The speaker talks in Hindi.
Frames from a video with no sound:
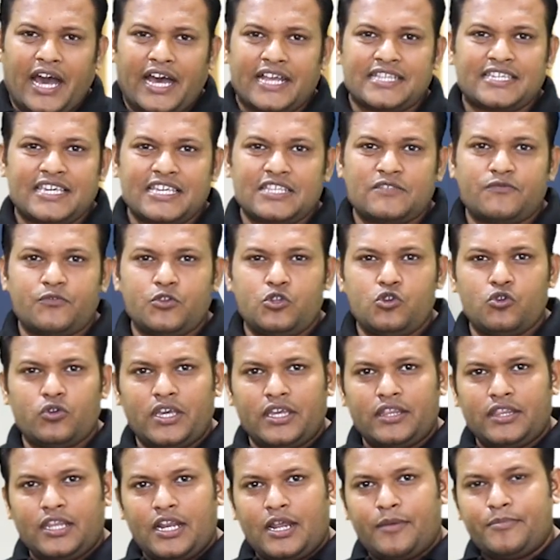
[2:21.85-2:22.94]
आज के इस वीडियो
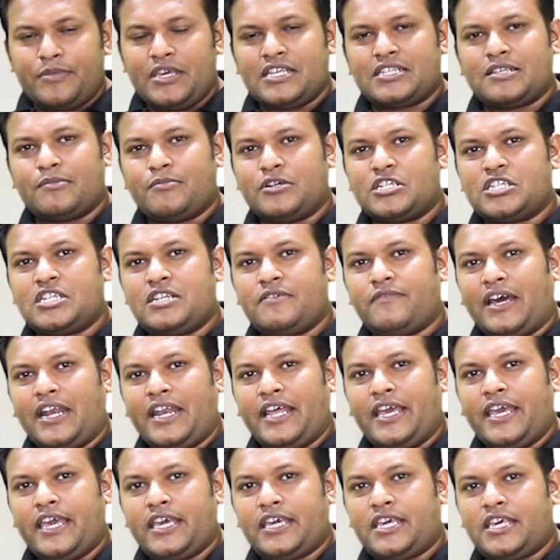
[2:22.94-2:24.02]
के अंदर हम ये समझने
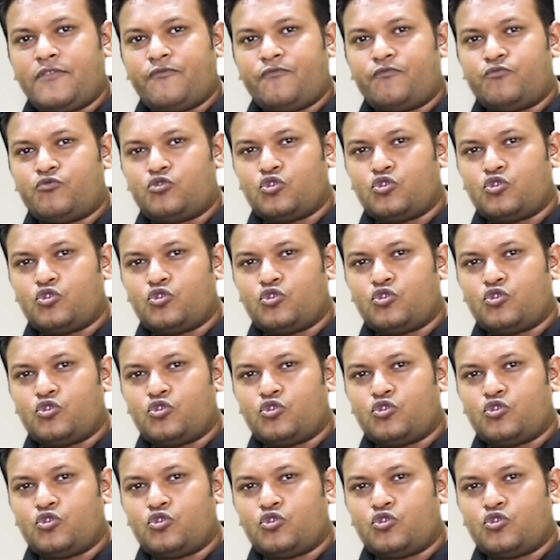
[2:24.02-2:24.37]
वाले हैं कि